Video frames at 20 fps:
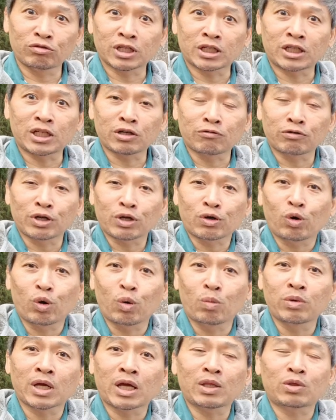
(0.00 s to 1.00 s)
Jadi
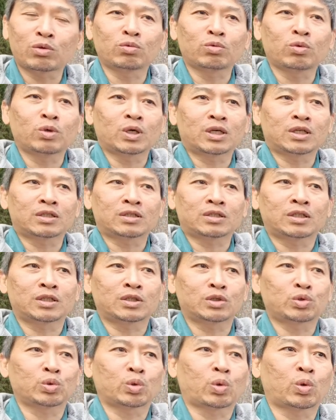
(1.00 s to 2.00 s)
kurikulumnya itu uh,
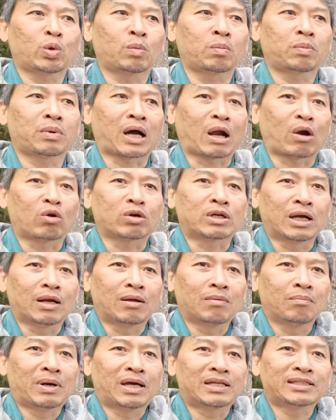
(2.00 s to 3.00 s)
cukup kalau
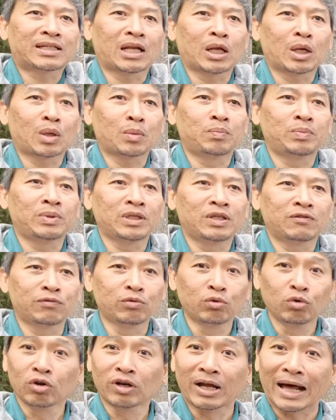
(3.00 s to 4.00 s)
dalam bahasa lebih
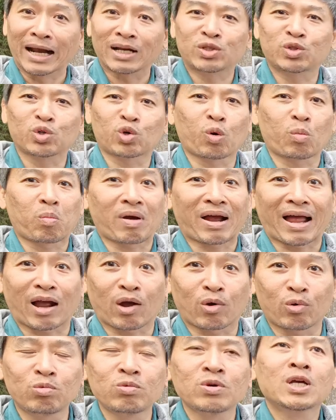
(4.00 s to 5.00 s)
vulgar cukup
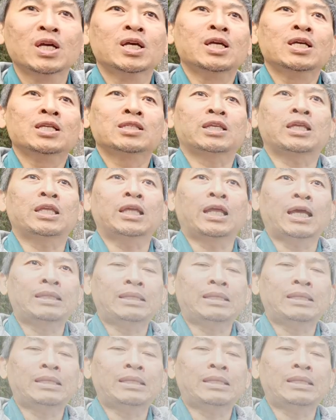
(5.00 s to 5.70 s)
kaku sehingga